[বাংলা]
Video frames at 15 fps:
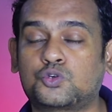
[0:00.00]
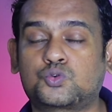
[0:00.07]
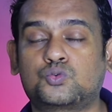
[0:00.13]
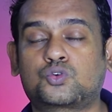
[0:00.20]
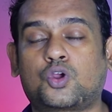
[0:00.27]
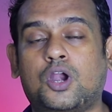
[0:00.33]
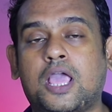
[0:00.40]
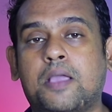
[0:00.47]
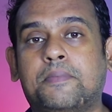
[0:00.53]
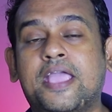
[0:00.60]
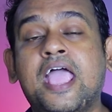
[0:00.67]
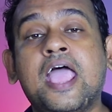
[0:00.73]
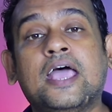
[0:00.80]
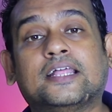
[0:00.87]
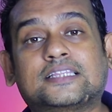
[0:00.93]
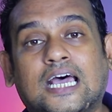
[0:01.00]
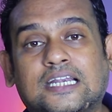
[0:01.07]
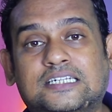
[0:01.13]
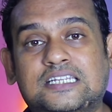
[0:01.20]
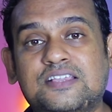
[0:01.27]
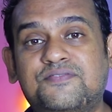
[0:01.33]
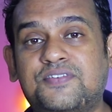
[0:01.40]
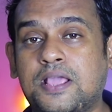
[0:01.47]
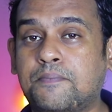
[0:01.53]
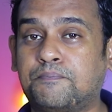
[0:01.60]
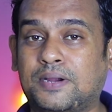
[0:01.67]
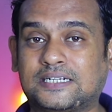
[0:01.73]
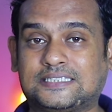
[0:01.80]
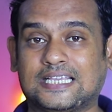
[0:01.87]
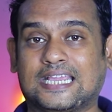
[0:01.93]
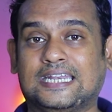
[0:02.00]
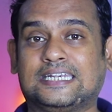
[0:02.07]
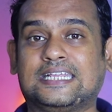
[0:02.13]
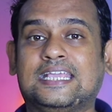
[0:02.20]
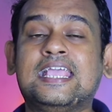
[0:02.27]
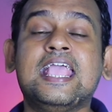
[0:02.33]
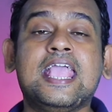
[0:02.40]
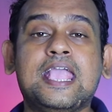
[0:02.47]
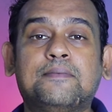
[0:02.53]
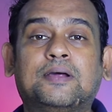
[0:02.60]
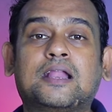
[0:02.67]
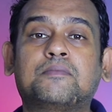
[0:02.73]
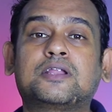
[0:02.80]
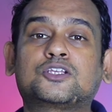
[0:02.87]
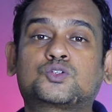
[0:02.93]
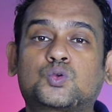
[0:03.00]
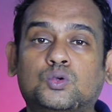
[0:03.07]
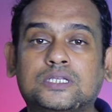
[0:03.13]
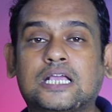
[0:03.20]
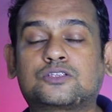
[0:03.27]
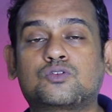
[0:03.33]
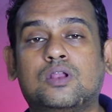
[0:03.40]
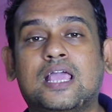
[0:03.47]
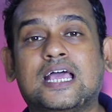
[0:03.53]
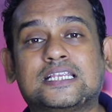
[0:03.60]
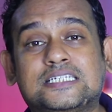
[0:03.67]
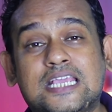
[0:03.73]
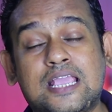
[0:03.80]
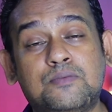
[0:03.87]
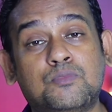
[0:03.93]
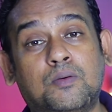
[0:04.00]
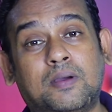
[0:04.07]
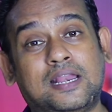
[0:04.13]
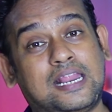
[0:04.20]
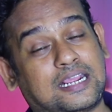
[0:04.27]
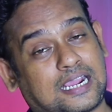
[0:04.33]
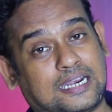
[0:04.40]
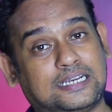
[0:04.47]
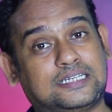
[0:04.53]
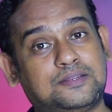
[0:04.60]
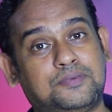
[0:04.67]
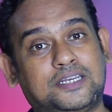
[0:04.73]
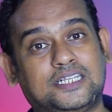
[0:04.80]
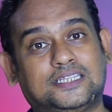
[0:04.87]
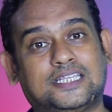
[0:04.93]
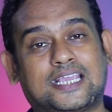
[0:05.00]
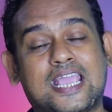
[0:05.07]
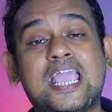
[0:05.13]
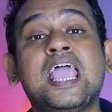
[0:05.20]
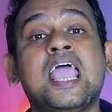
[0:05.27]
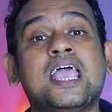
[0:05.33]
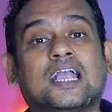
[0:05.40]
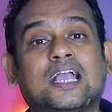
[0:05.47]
ভিডিও শ্যুট করা যাবে থার্টি ফ্রেম পার সেকেন্ডে এবার আমরা সোজা চলে আসি এই মোবাইলের কানেক্টিভিটির দিকে